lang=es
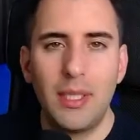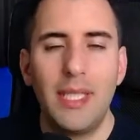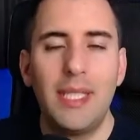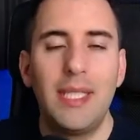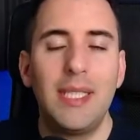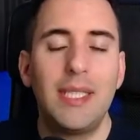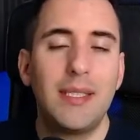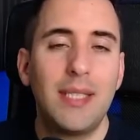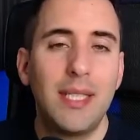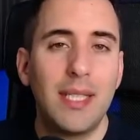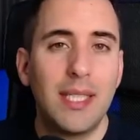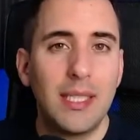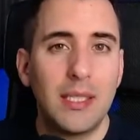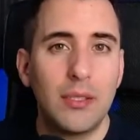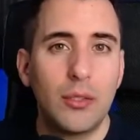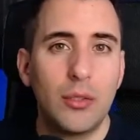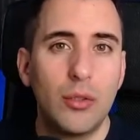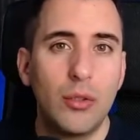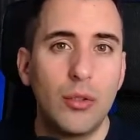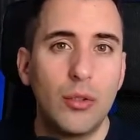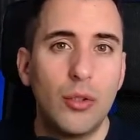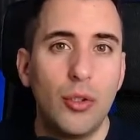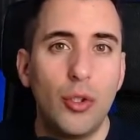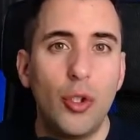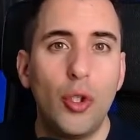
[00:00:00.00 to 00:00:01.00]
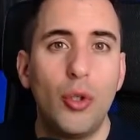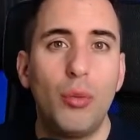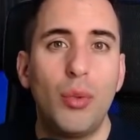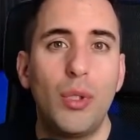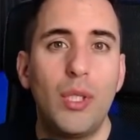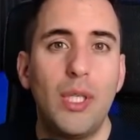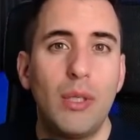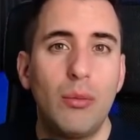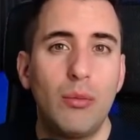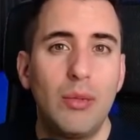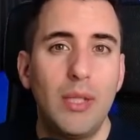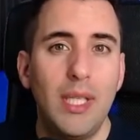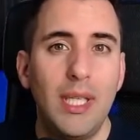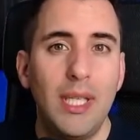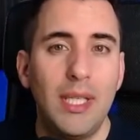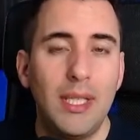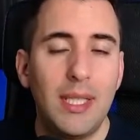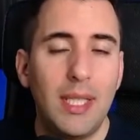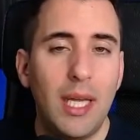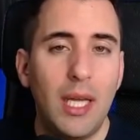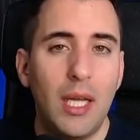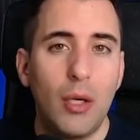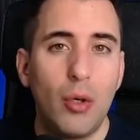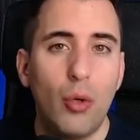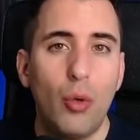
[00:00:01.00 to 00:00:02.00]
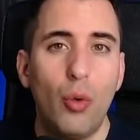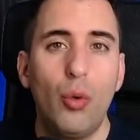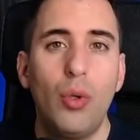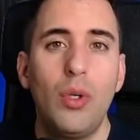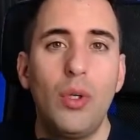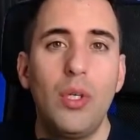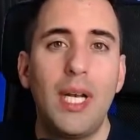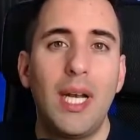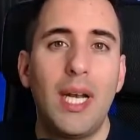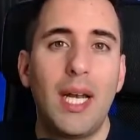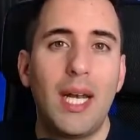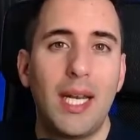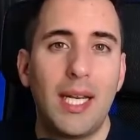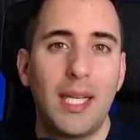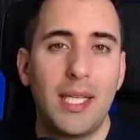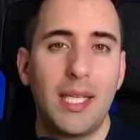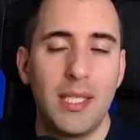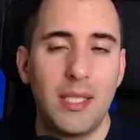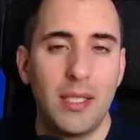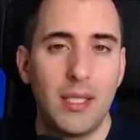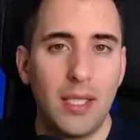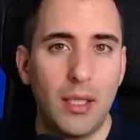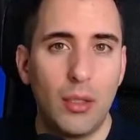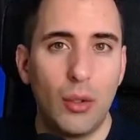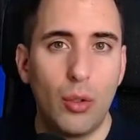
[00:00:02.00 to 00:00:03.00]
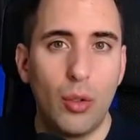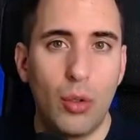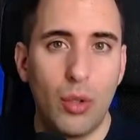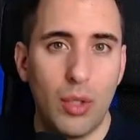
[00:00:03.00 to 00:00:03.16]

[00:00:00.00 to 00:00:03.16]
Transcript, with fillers: En este caso yo voy a utilizar un registrador